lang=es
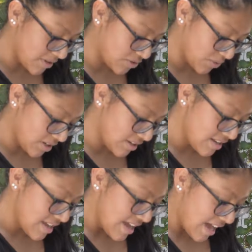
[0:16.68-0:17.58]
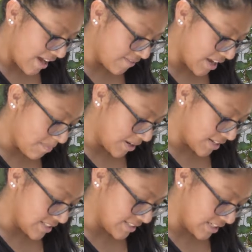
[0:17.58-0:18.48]
persona había para
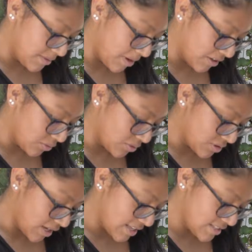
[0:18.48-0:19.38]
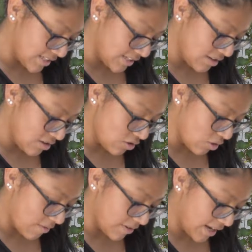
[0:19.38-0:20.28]
asistir partos. Así
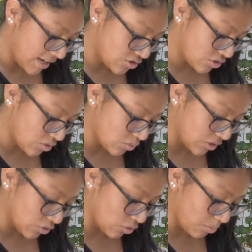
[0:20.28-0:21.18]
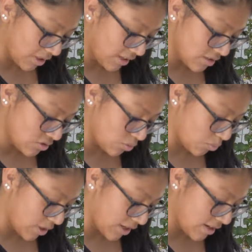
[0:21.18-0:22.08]
lo había hecho cuando Dominga, su
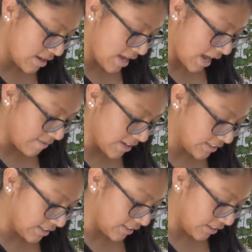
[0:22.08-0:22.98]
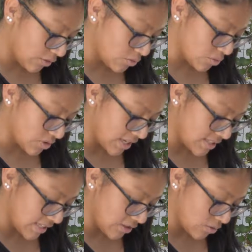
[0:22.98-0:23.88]
mujer, había tenido sus
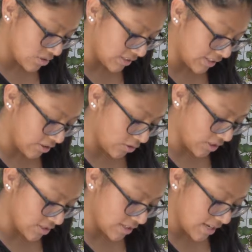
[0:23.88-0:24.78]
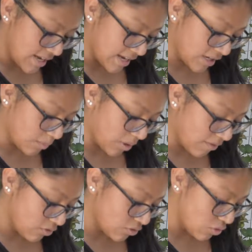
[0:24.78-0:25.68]
seis hijos anteriores. En el
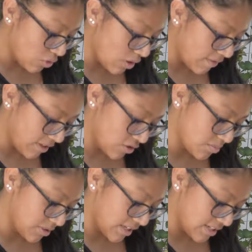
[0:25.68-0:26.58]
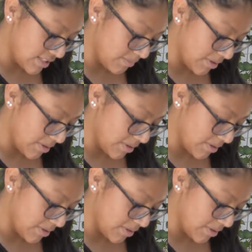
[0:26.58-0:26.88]
pueblo no había hospitales ni